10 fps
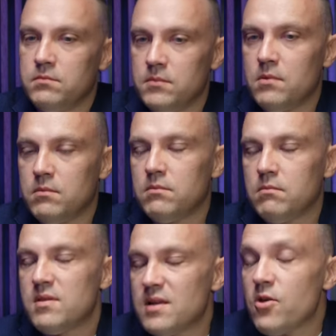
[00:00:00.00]
no,
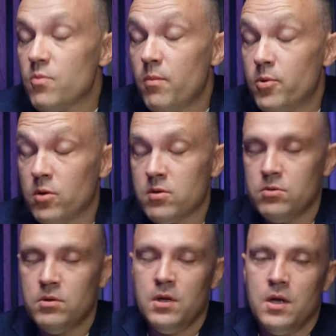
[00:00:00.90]
straż po
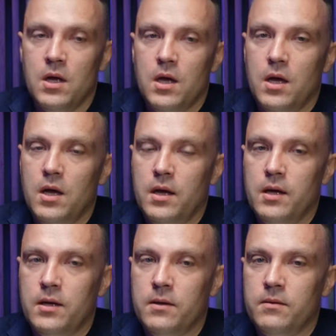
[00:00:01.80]
prostu.
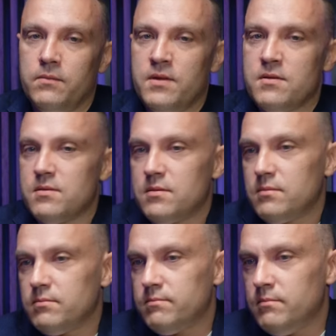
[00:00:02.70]
E,
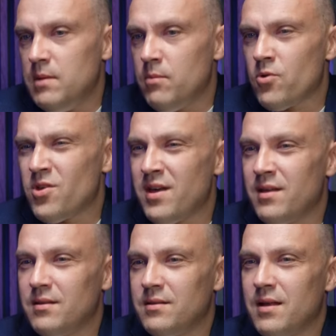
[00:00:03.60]
więc mimo,
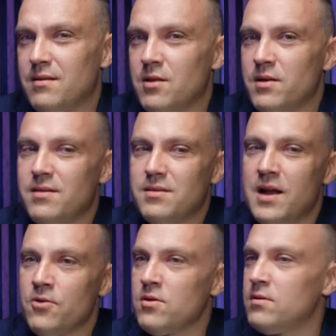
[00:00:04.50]
że ta, tej
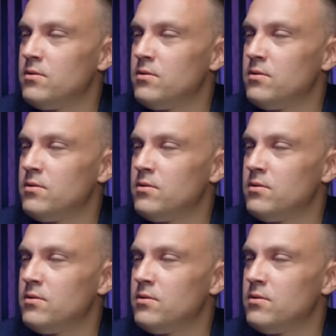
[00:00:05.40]
straży